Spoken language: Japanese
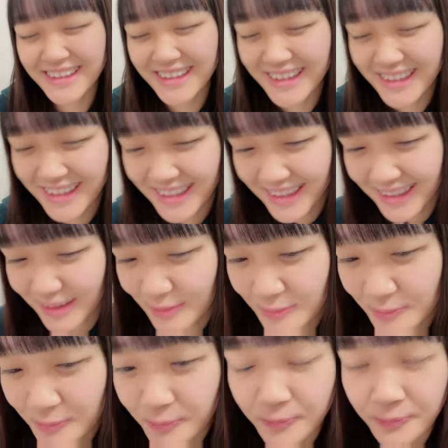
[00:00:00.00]
ななんか
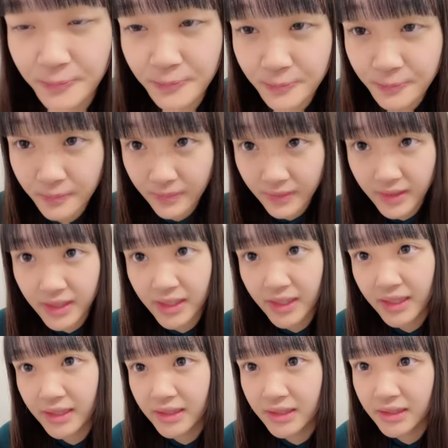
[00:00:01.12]

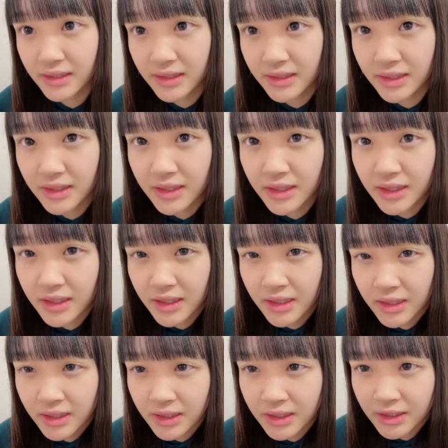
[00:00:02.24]
ね
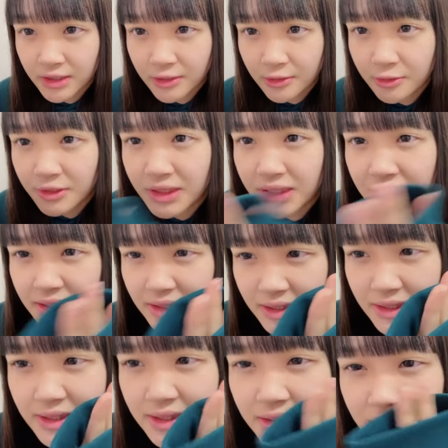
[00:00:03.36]
そうじゃん
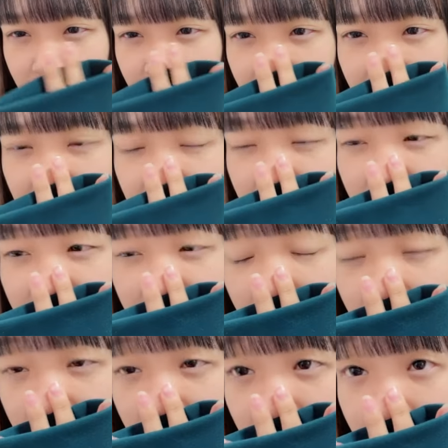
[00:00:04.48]
ねそうだそうだ
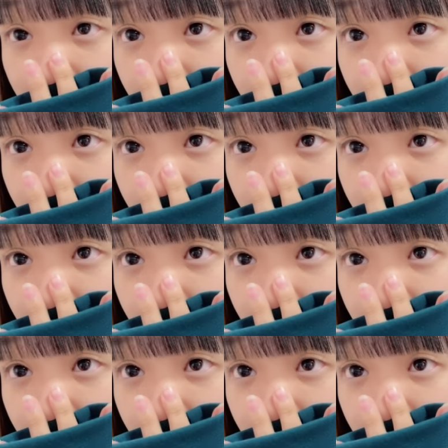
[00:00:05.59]
そうだ